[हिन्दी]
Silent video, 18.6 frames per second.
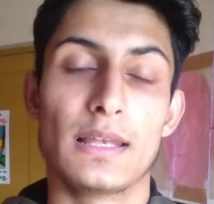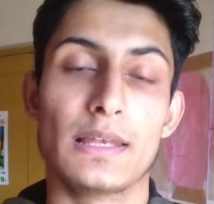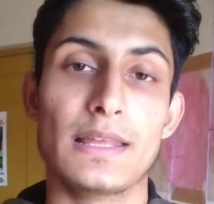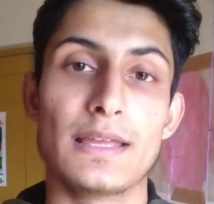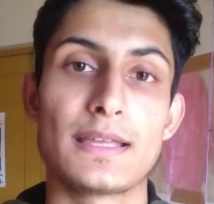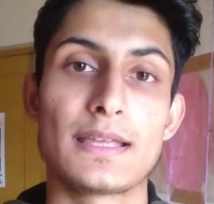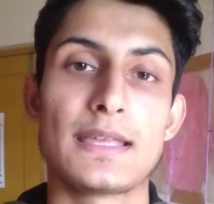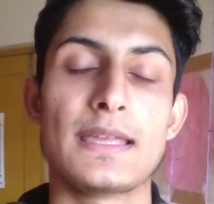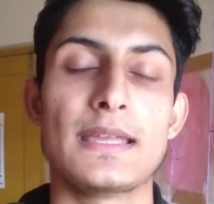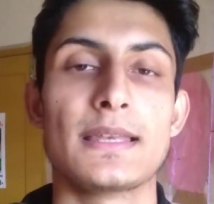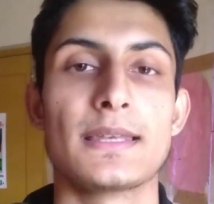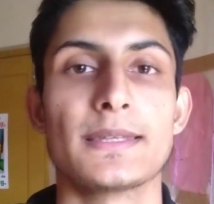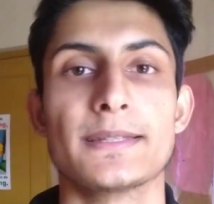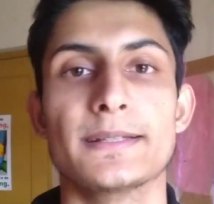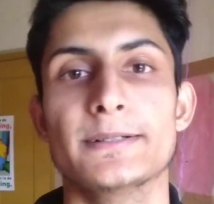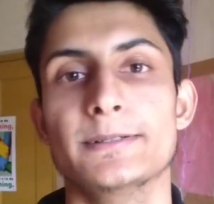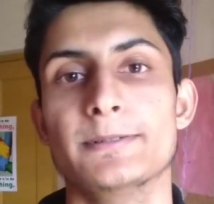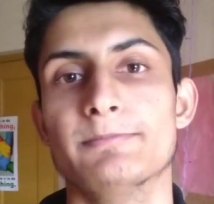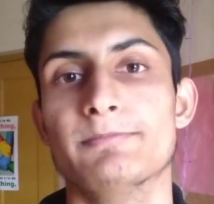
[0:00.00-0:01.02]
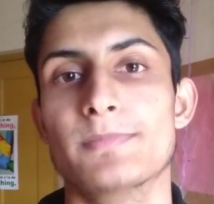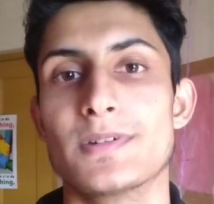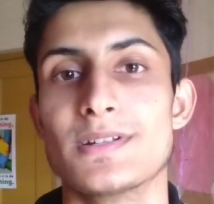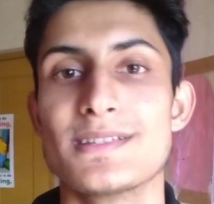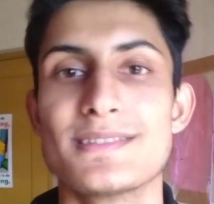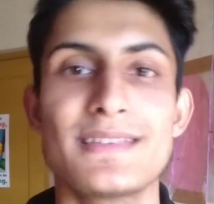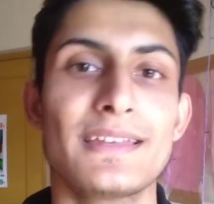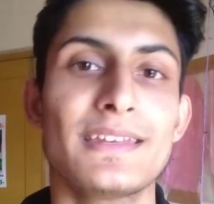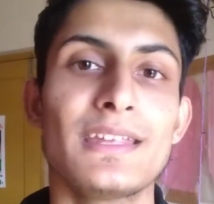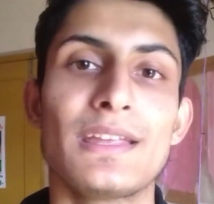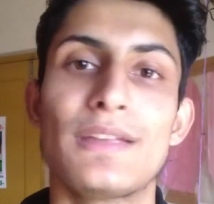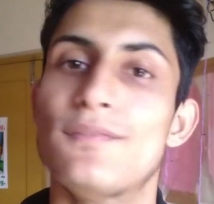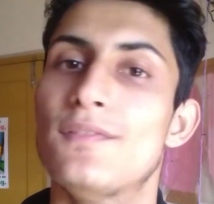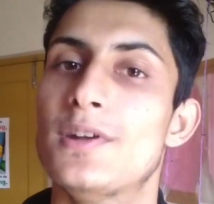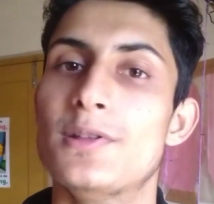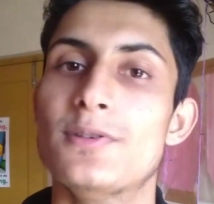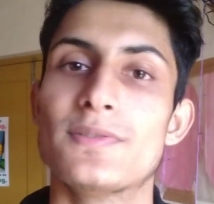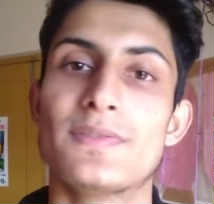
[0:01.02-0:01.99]
लेकिन डिज़ाइनिंग की
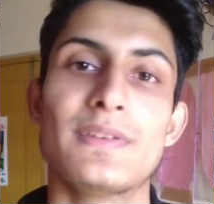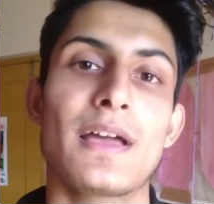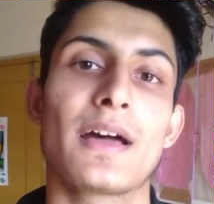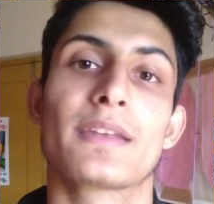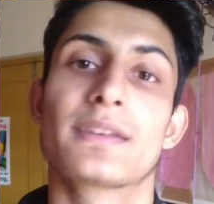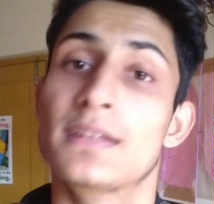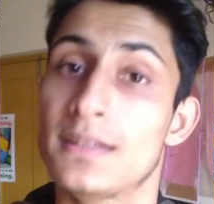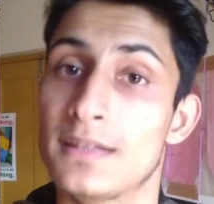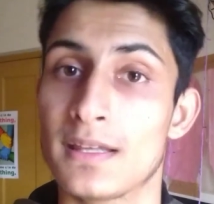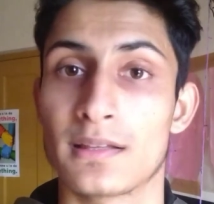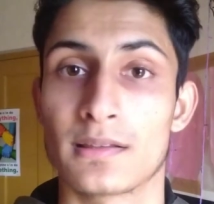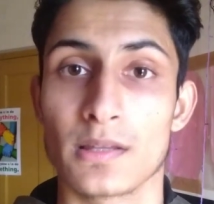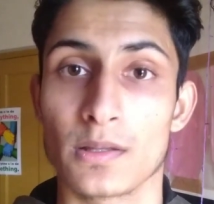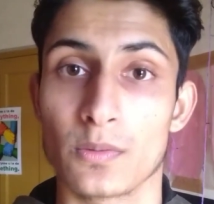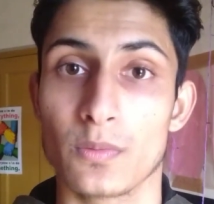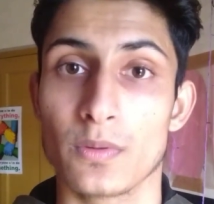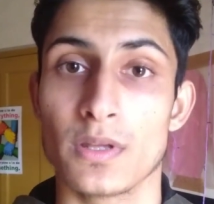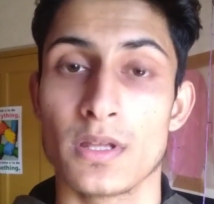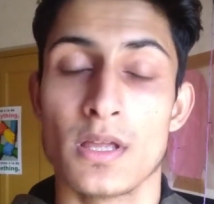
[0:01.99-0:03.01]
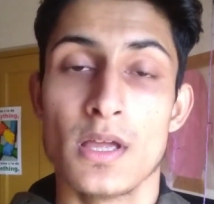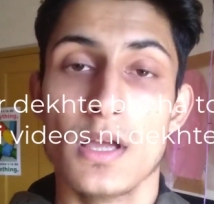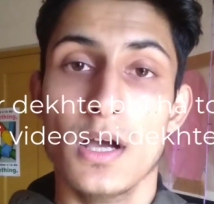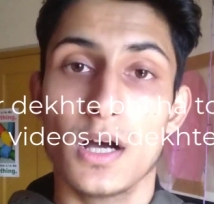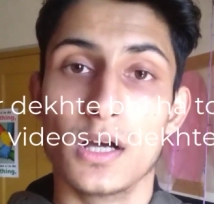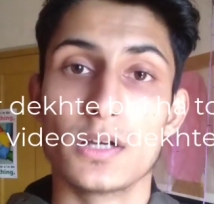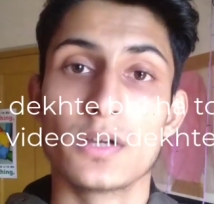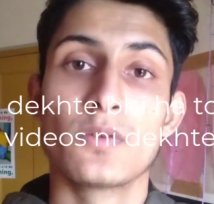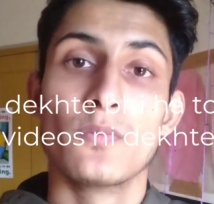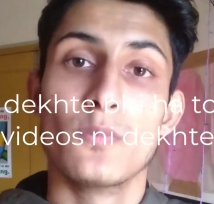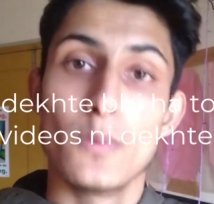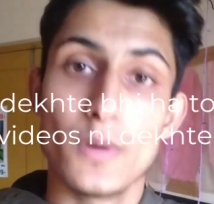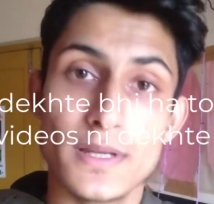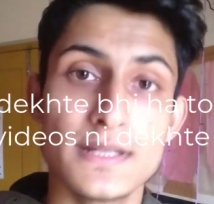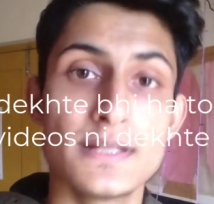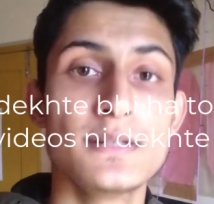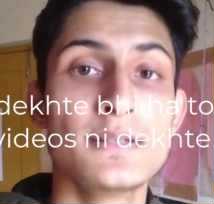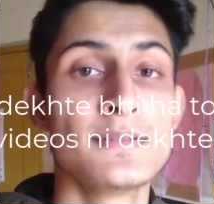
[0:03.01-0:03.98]
वीडियोस यहाँ नहीं देखता कोई अगर
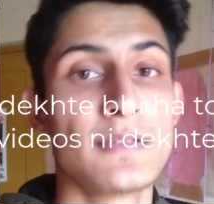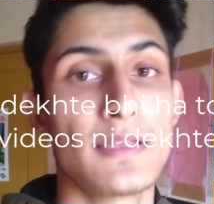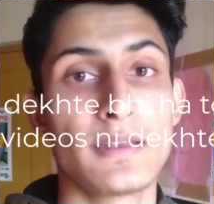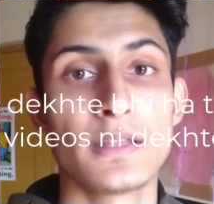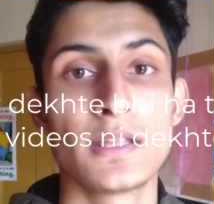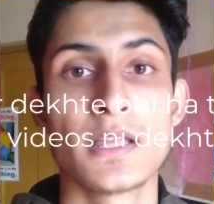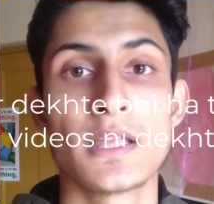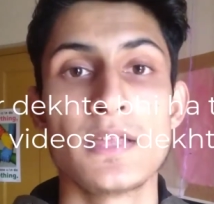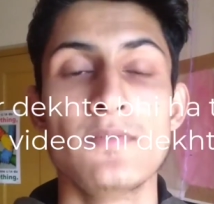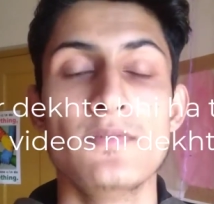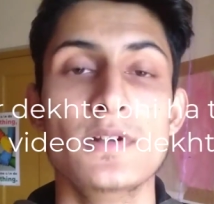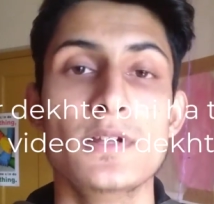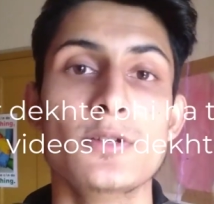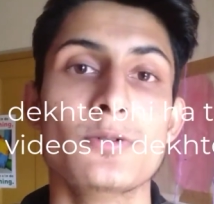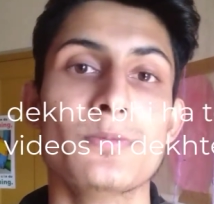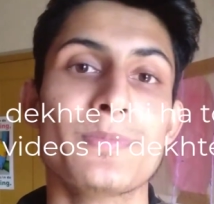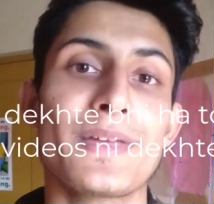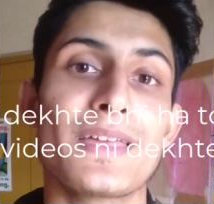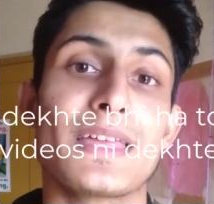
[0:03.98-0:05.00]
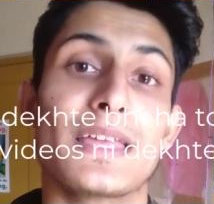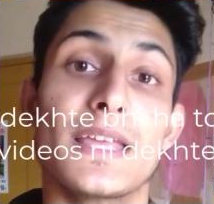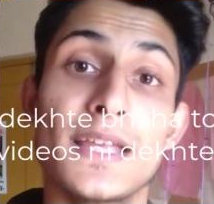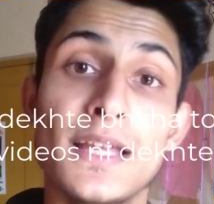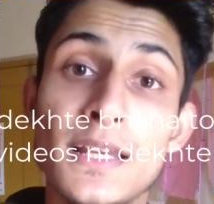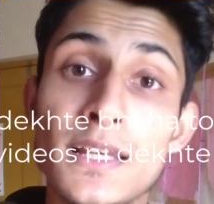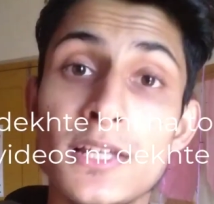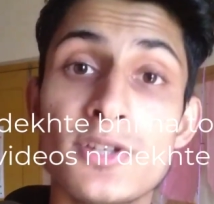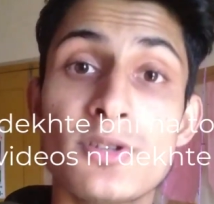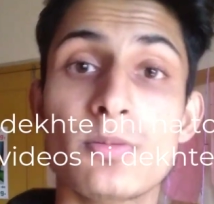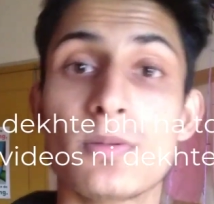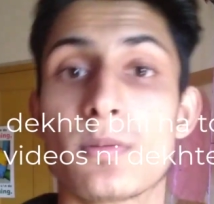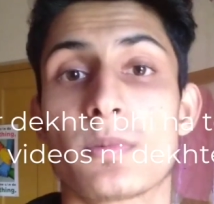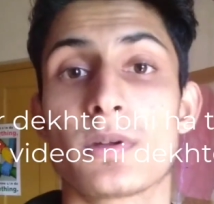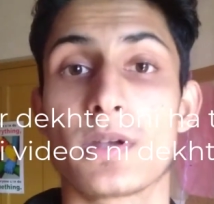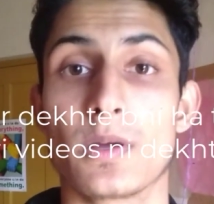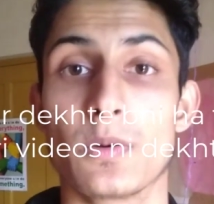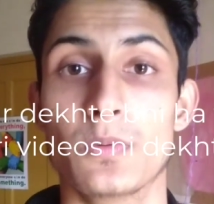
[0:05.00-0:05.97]
वही डिज़ाइनिंग की वीडियो मैं इंग्लिश में
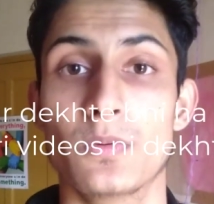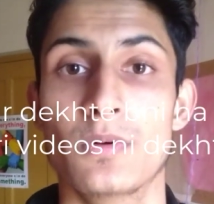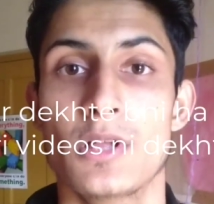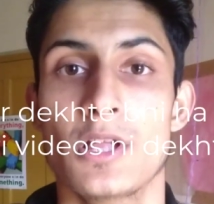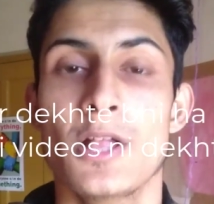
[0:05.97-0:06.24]
बनाऊँ